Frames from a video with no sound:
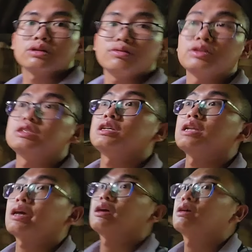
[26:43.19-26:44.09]
cái vị trí
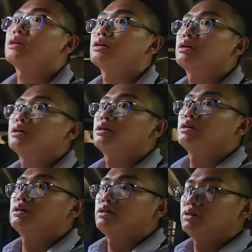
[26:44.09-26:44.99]
này
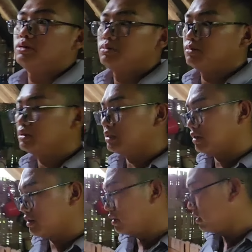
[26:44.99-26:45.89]
bây
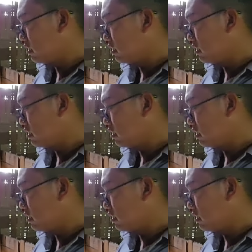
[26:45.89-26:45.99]
giờ